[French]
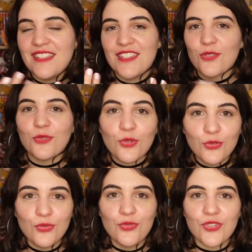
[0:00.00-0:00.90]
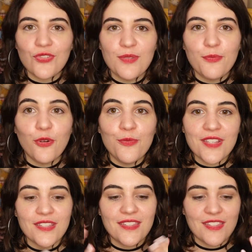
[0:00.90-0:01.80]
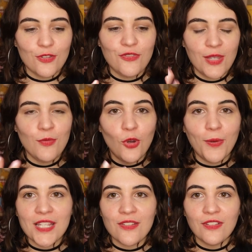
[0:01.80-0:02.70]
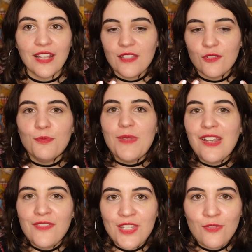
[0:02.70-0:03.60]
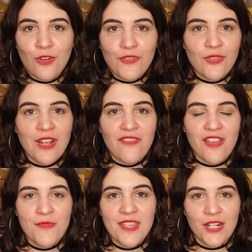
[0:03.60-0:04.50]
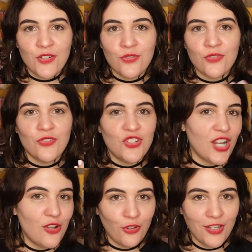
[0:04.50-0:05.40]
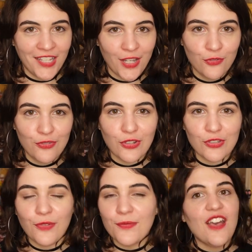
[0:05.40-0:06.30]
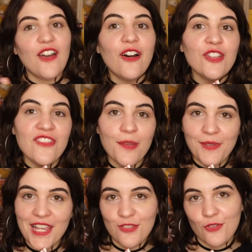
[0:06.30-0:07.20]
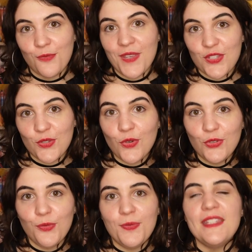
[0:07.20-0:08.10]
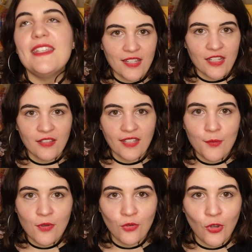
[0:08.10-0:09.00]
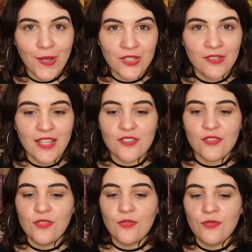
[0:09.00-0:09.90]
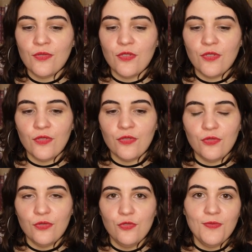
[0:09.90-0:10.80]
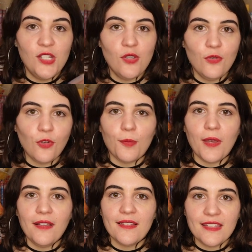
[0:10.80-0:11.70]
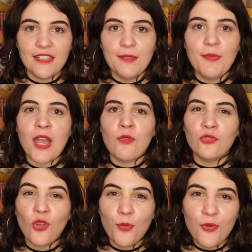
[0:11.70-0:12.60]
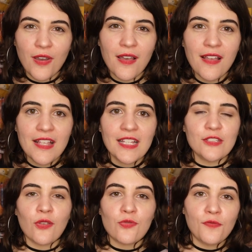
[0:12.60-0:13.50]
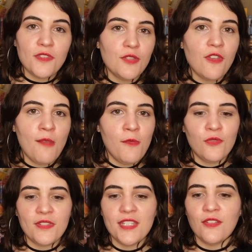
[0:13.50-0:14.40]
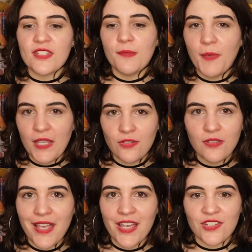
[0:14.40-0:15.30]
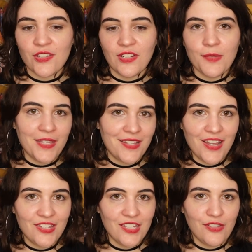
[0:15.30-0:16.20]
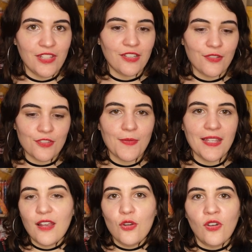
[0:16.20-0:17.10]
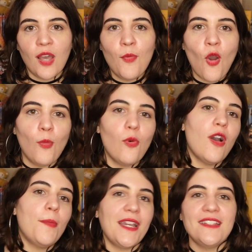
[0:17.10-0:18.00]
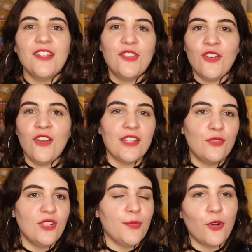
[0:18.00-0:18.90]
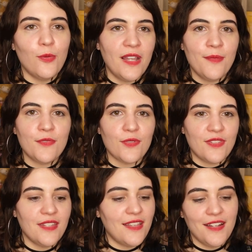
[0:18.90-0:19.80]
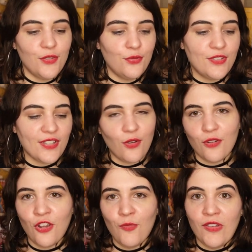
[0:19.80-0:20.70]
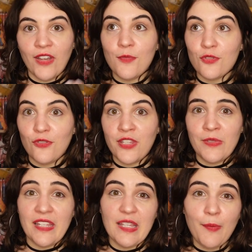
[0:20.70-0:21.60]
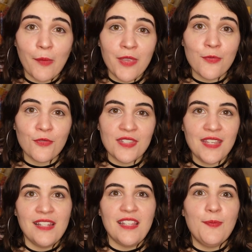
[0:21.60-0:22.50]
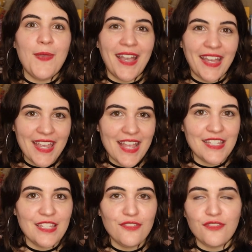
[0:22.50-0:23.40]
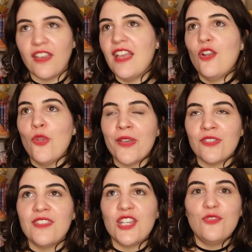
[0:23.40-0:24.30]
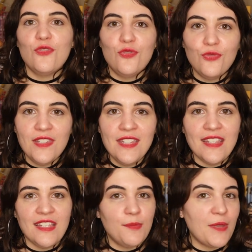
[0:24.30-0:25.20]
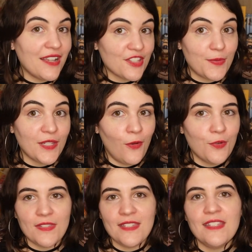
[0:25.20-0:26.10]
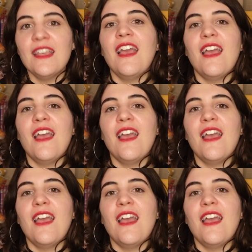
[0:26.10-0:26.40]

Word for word: ils sont trop touchants et pour moi ce film représente une belle vision en fait de la famille, quelque chose de chaleureux et de réconfortant. En 9ème place, je mets Zootopie. C'est une très bonne représentation euh, du milieu urbain, hyper contemporain dans son visuel, mais aussi dans ses personnages et dans les messages qu'il fait transmettre, le rapport proie-prédateur et tous les problèmes sociétal et tout que ça englobe. Enfin, vraiment, ce film, il est hyper bien pensé, il est hyper créatif. Le personnage de Judy est hyper inspirant aussi.